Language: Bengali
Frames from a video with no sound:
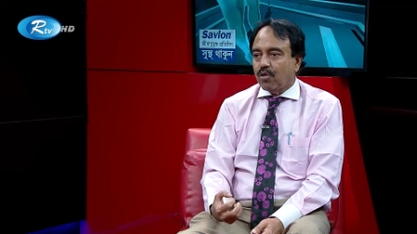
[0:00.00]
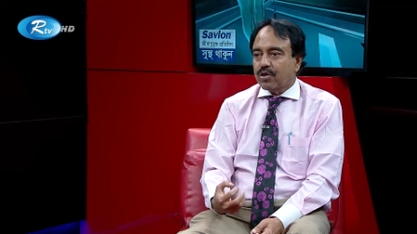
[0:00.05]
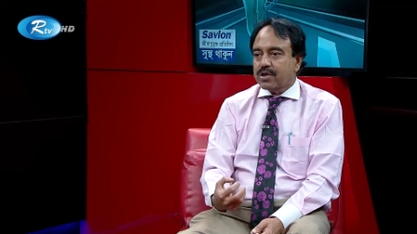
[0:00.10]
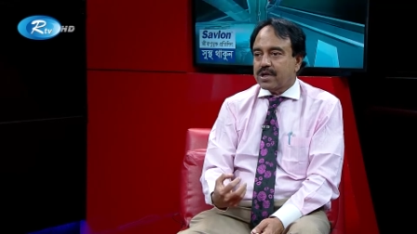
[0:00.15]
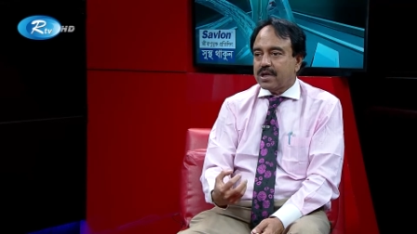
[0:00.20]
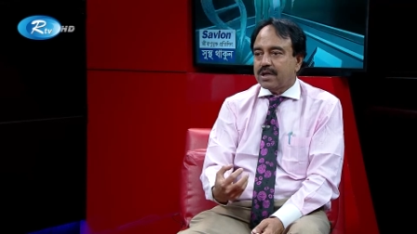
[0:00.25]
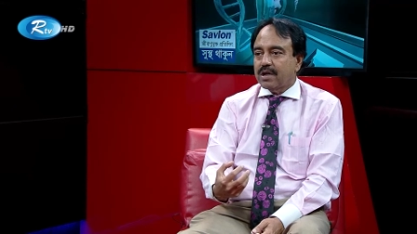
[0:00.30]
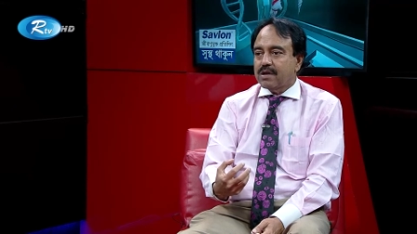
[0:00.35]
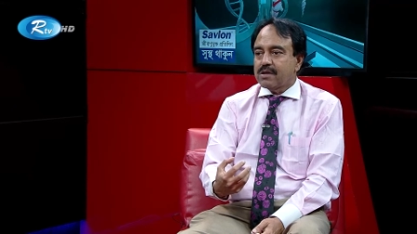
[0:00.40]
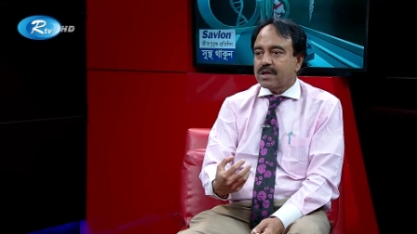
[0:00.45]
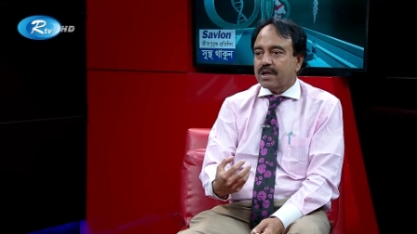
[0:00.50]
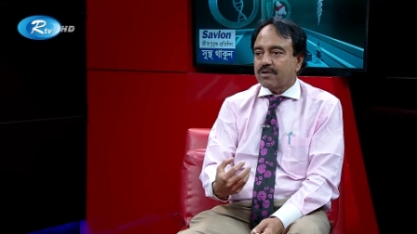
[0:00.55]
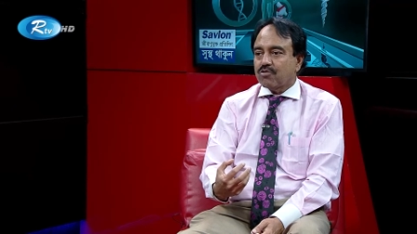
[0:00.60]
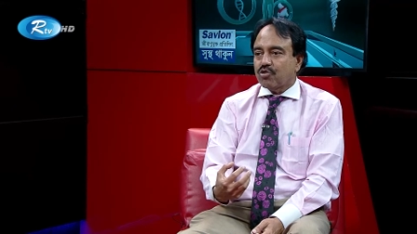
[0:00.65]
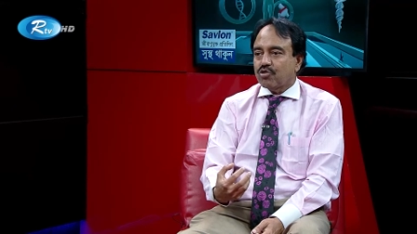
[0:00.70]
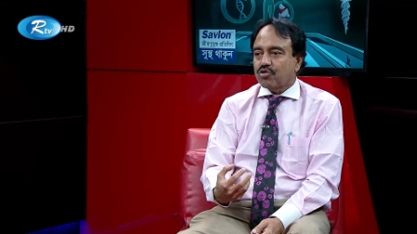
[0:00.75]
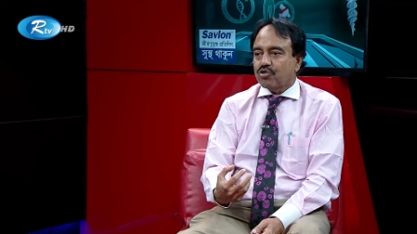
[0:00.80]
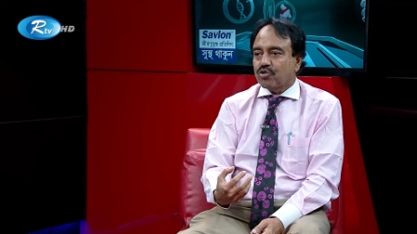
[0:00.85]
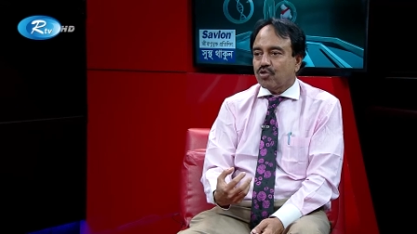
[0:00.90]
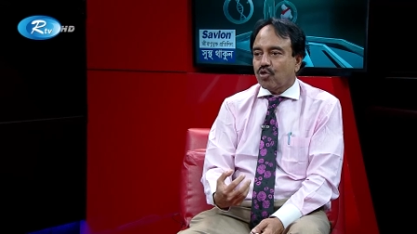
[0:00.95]
অক্সিজেন
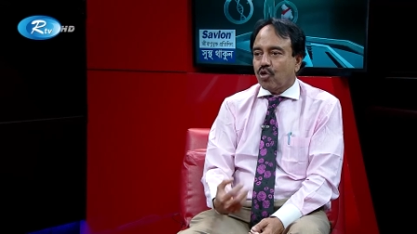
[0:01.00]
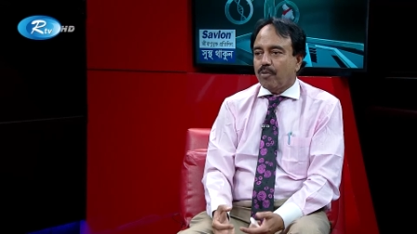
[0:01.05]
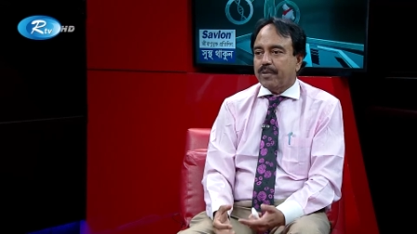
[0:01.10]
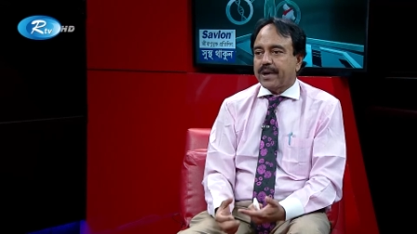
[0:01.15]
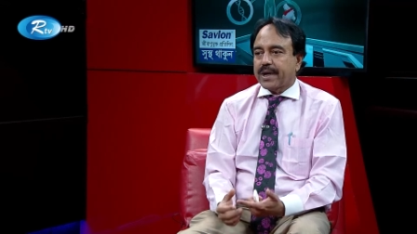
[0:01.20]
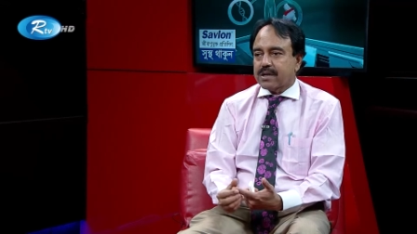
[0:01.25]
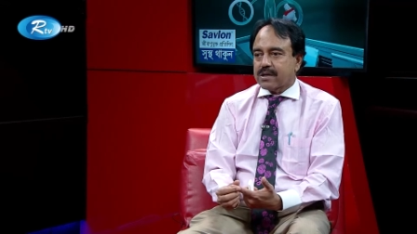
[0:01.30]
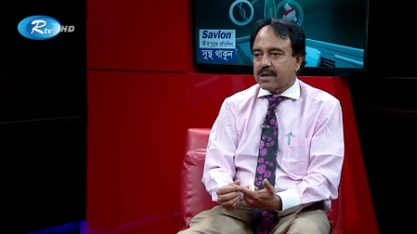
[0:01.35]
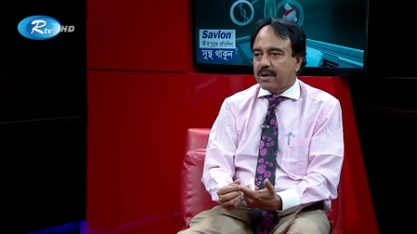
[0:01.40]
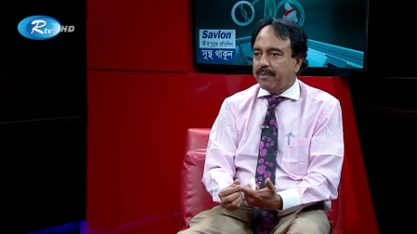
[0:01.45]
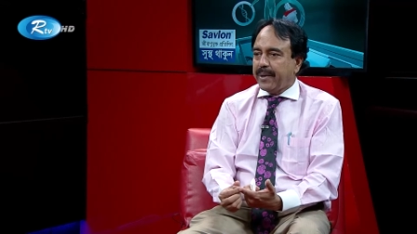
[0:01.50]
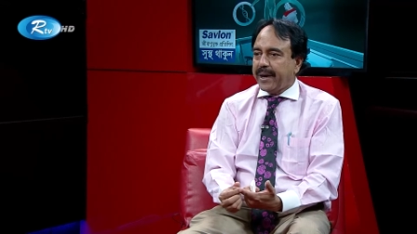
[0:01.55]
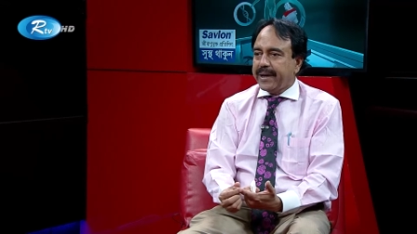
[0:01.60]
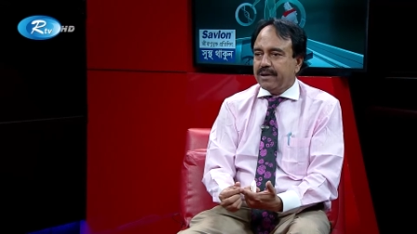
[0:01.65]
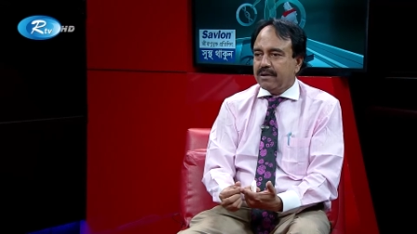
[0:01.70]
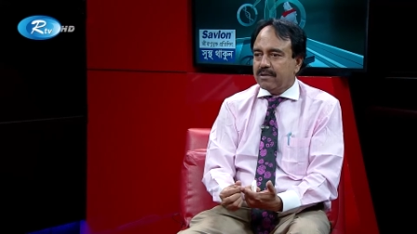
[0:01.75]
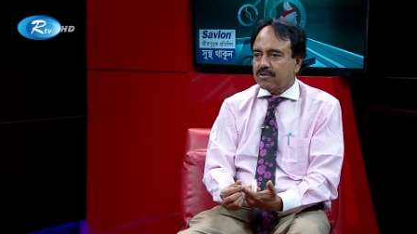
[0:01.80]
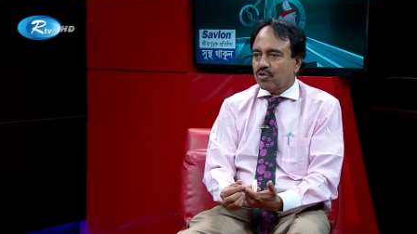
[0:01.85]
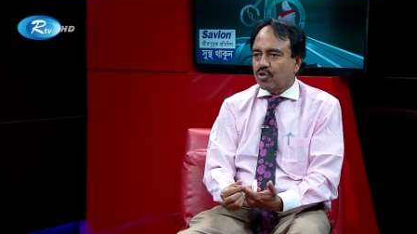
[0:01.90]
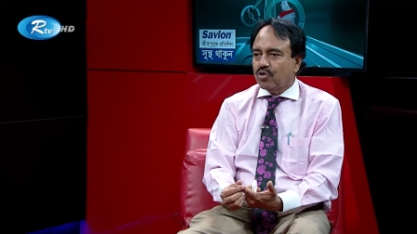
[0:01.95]
স্যাচুরেশন কমে গেছে
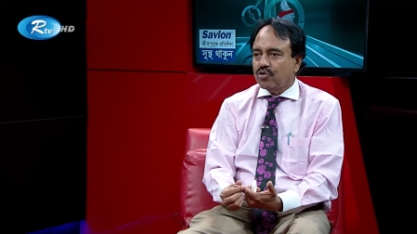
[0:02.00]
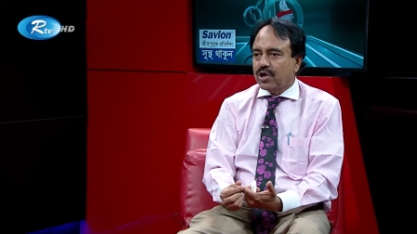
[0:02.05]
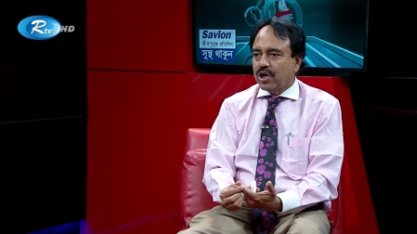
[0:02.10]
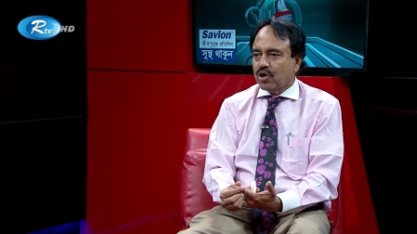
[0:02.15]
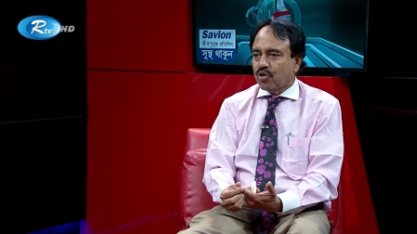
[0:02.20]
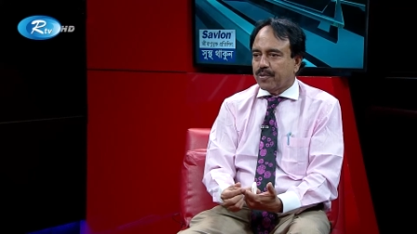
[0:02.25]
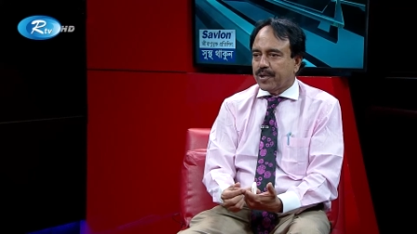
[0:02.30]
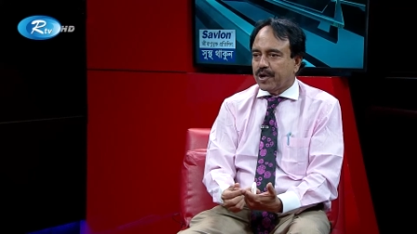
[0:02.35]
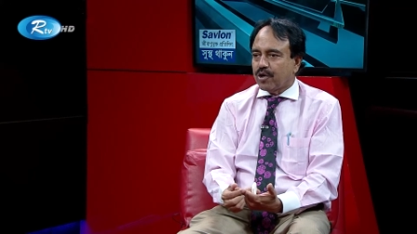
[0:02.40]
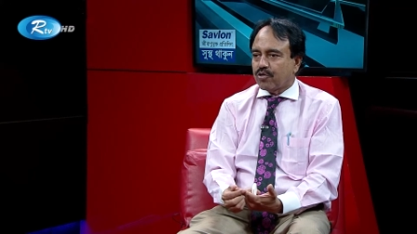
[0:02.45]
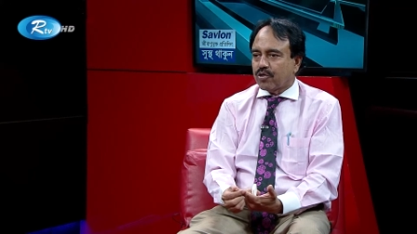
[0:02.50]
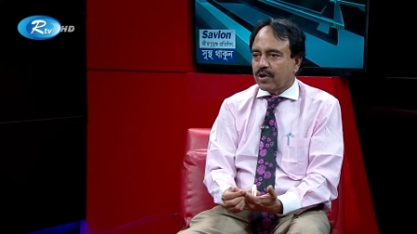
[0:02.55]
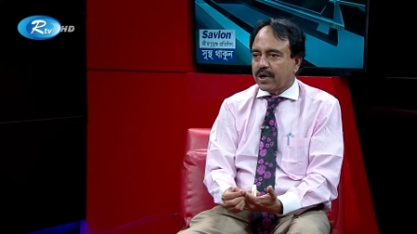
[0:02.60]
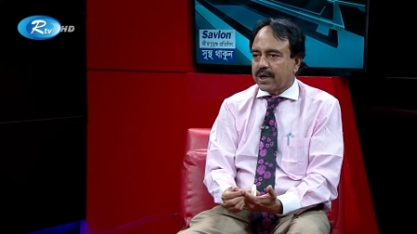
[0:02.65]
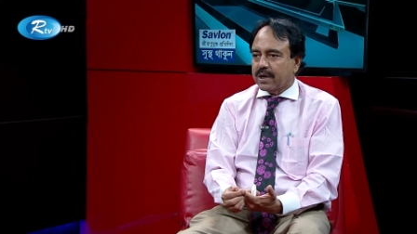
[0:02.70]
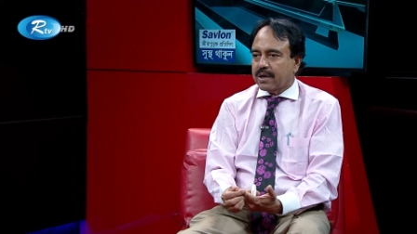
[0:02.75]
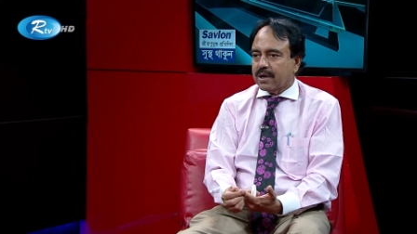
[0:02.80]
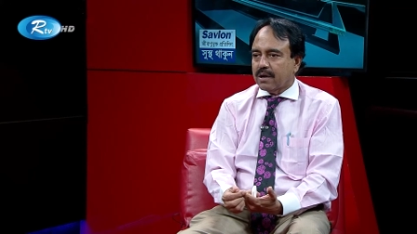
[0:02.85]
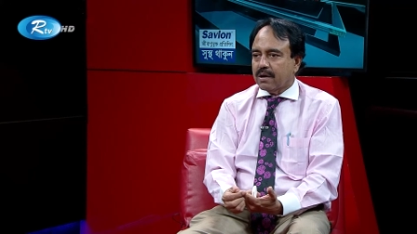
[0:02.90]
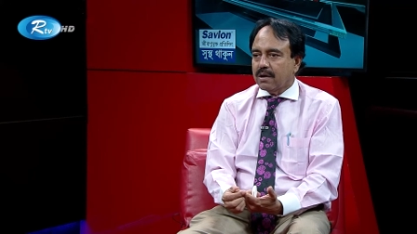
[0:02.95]
মেইন তো ডিনোমিনেটর
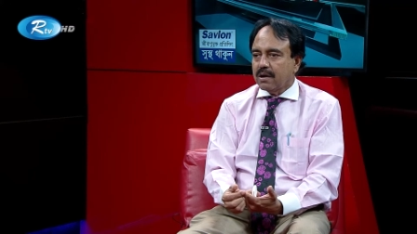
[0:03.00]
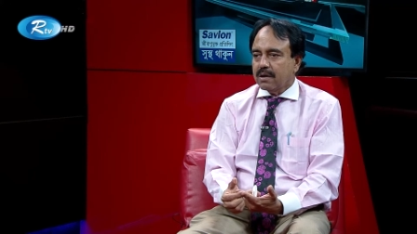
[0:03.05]
এটা